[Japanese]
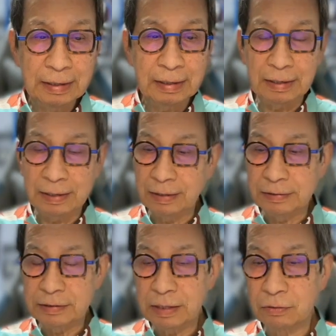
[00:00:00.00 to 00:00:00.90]
えー、
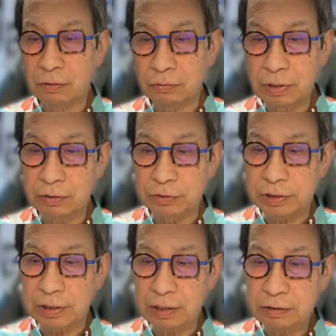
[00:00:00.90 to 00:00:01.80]
2006年の4
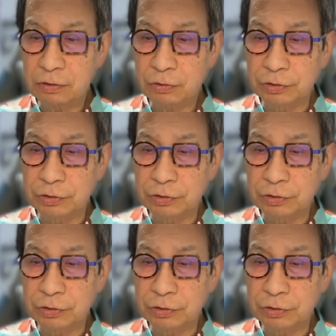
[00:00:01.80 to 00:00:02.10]
月の